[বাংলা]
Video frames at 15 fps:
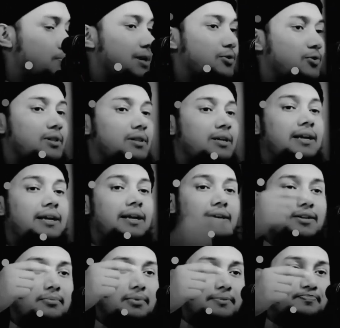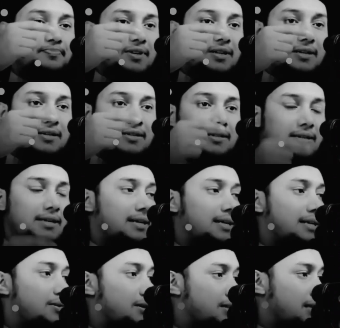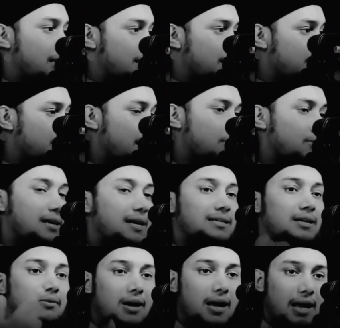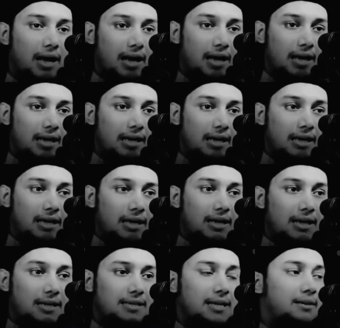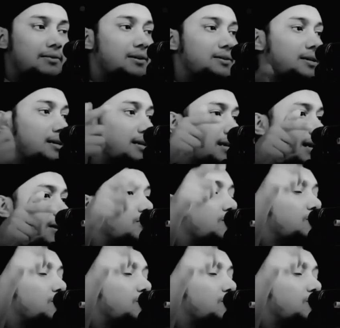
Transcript: মাদকের দিকে নিয়ে যাবে সিগারেট খাওয়া শিখেছিস এখন গাঁজাও খাও গাঁজা খাওয়া শিখলে এখন